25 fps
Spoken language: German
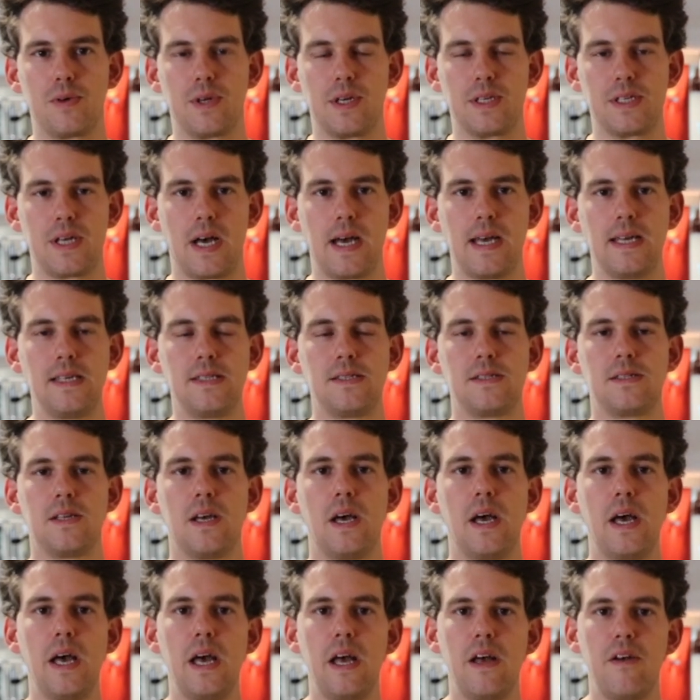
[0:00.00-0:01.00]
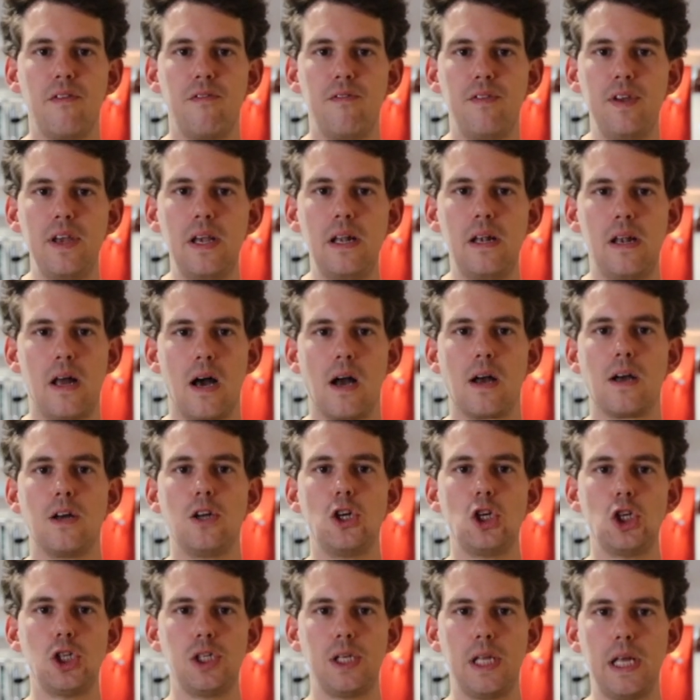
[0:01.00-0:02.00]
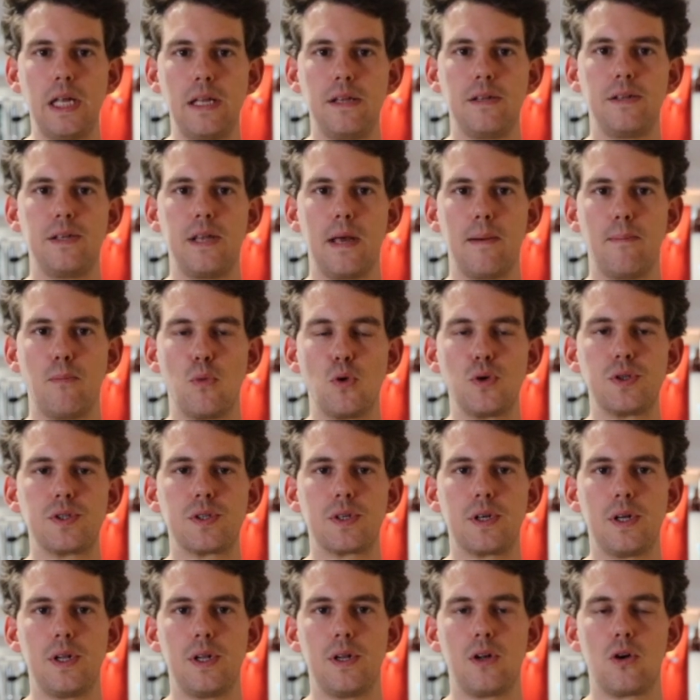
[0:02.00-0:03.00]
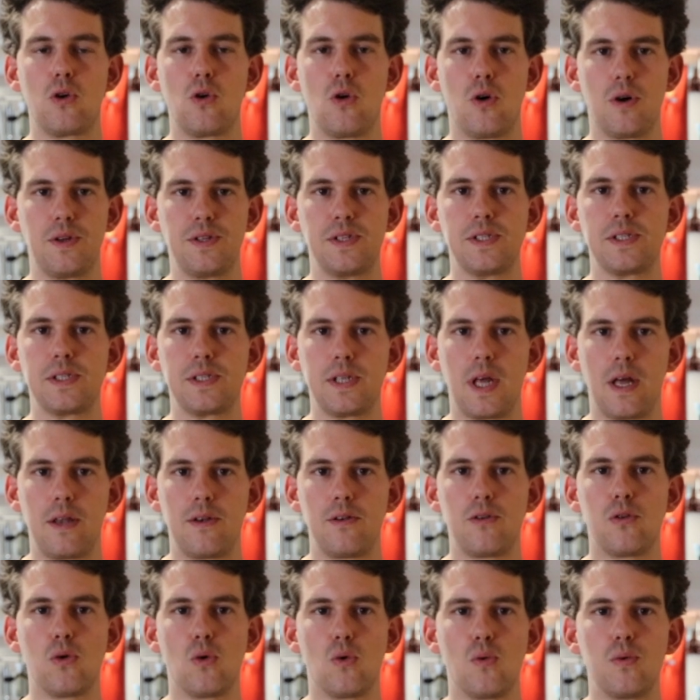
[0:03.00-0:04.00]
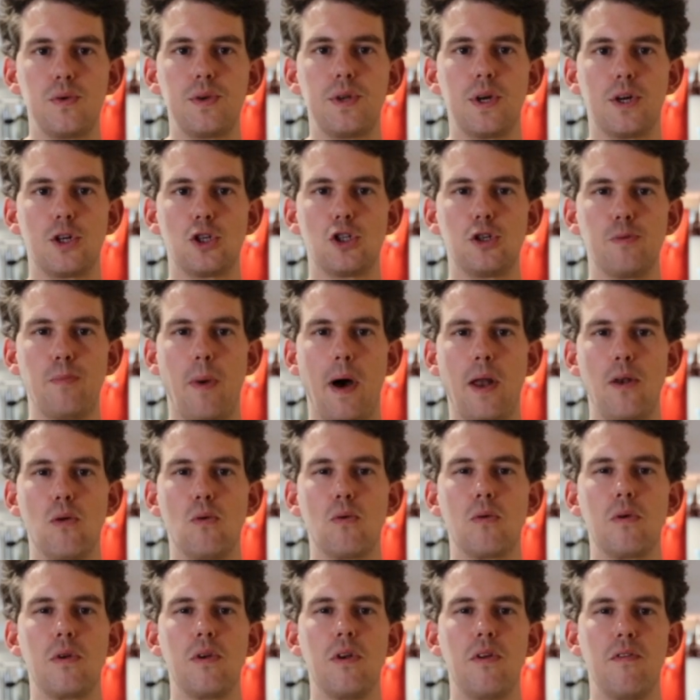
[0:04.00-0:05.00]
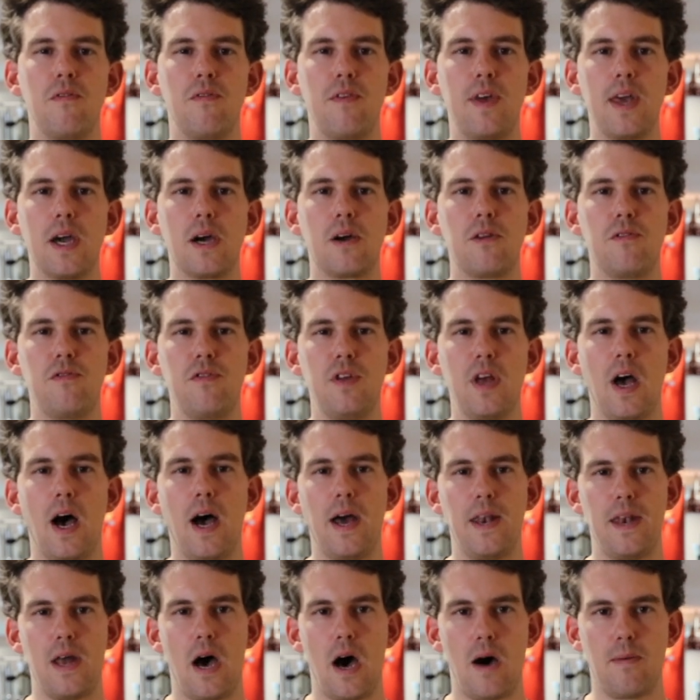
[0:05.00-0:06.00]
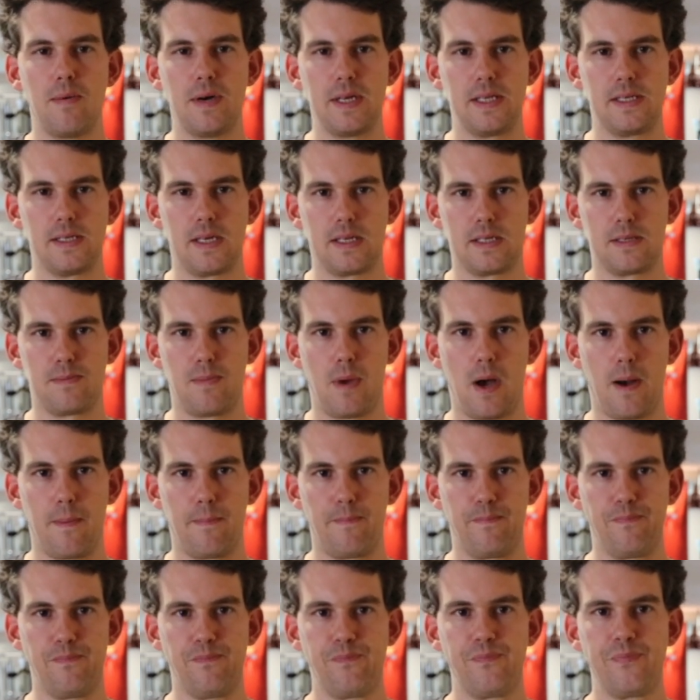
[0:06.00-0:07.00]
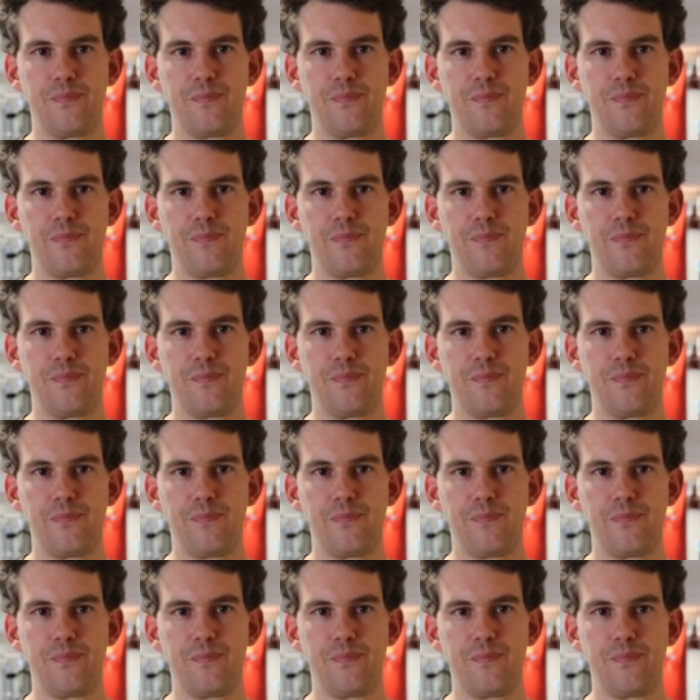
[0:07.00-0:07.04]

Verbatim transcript: Das heißt, wie lange steht der Muskel konstant unter Spannung, während wir einen Arbeitssatz machen?